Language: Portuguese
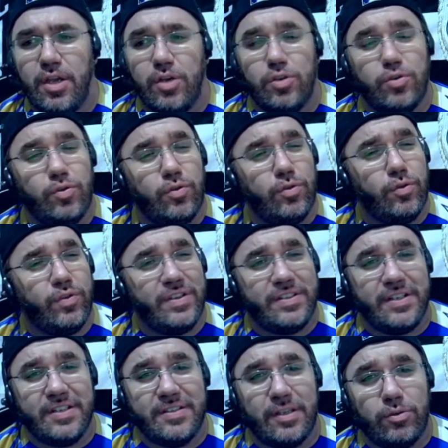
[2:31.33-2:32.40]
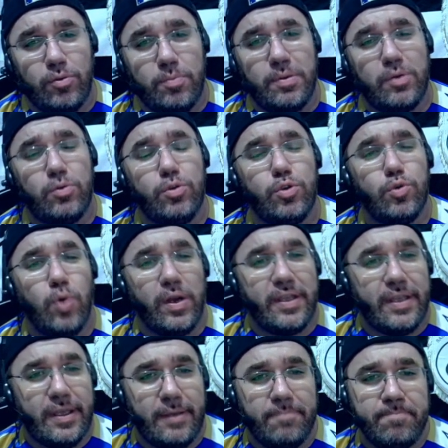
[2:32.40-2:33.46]
junto fazendo essa dupla com o
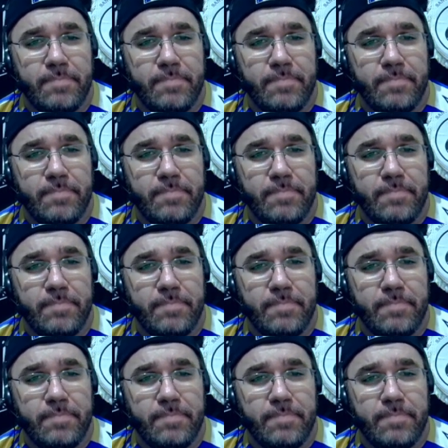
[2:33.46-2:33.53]
Joaquim.